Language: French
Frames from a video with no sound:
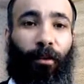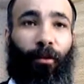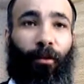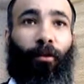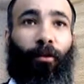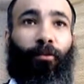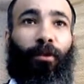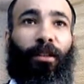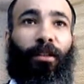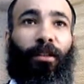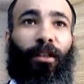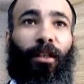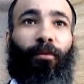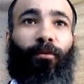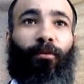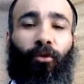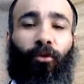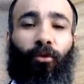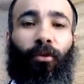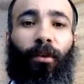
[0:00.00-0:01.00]
le huitième
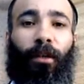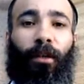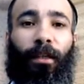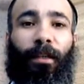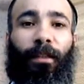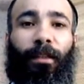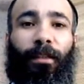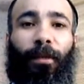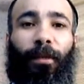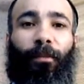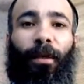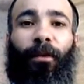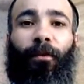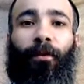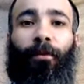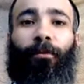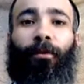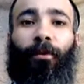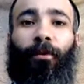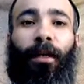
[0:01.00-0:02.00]
jour qui s'appelle en
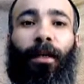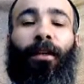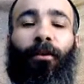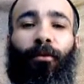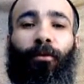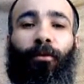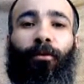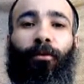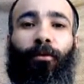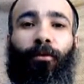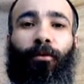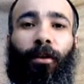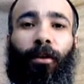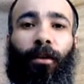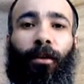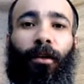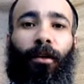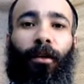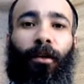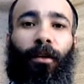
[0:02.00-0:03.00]
même temps la clôture.
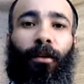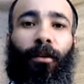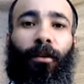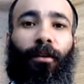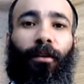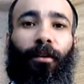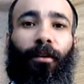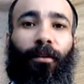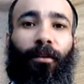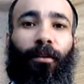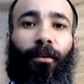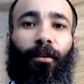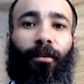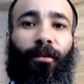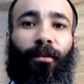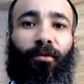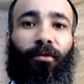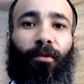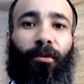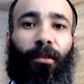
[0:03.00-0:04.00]
Euh,
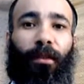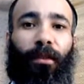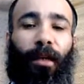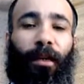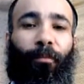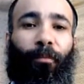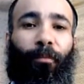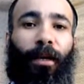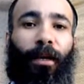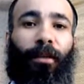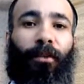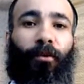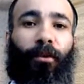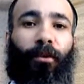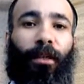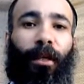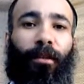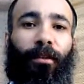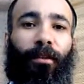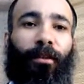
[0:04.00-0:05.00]
ça paraît
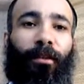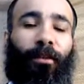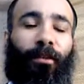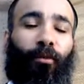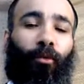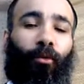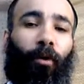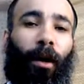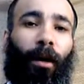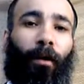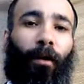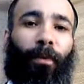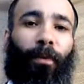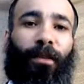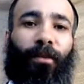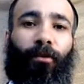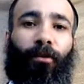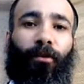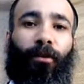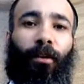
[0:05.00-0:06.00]
contradictoire
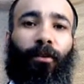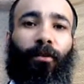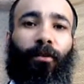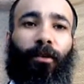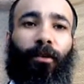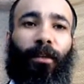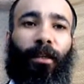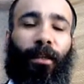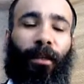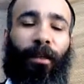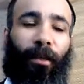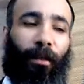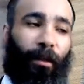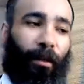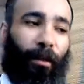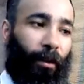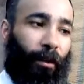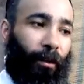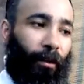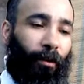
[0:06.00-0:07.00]
parce que d'un côté,
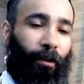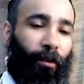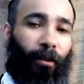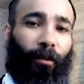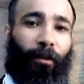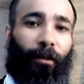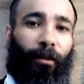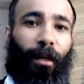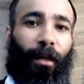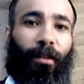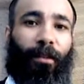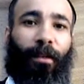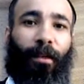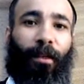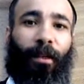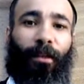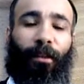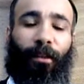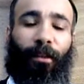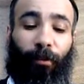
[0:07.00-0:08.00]
euh,
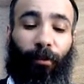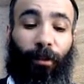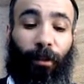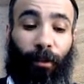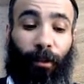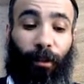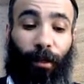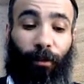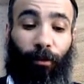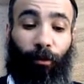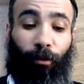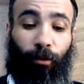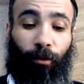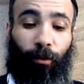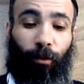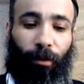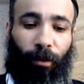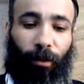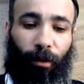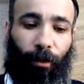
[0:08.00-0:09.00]
qui veut dire la
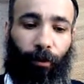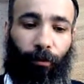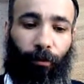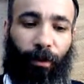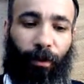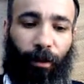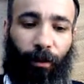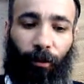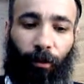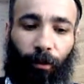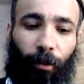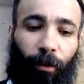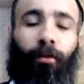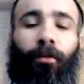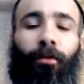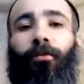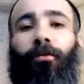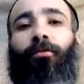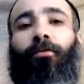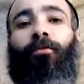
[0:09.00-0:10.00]
clôture, c'est comme si on
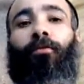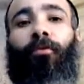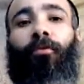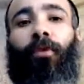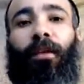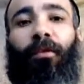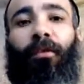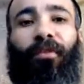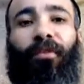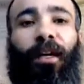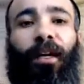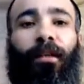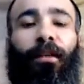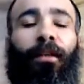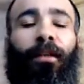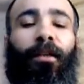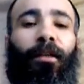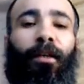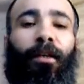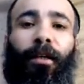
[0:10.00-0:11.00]
rentre dans une nouvelle fête
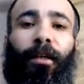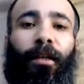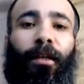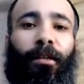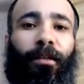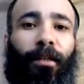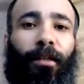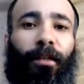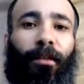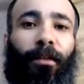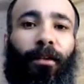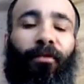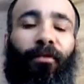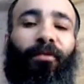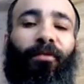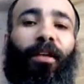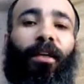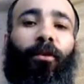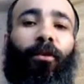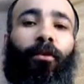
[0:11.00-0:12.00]
et c'est un
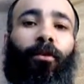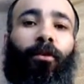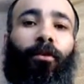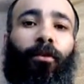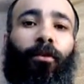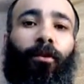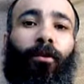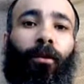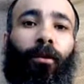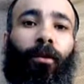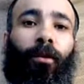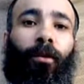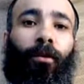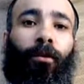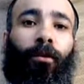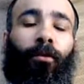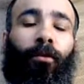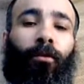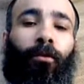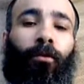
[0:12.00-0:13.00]
fait que,
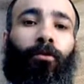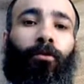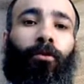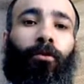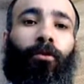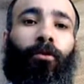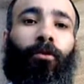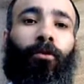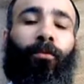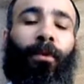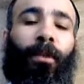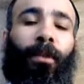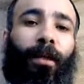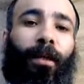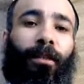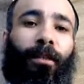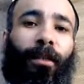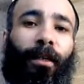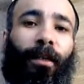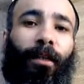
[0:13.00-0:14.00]
que le jour de à
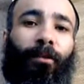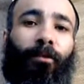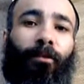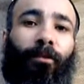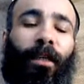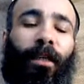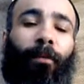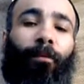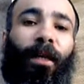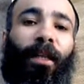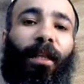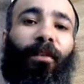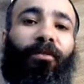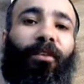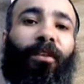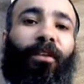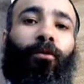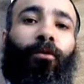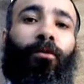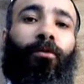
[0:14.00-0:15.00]
Atzeret ne sera pas la
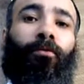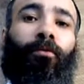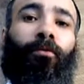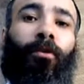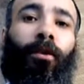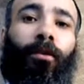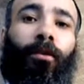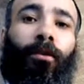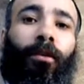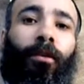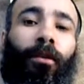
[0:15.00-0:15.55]
fête de Sukkot.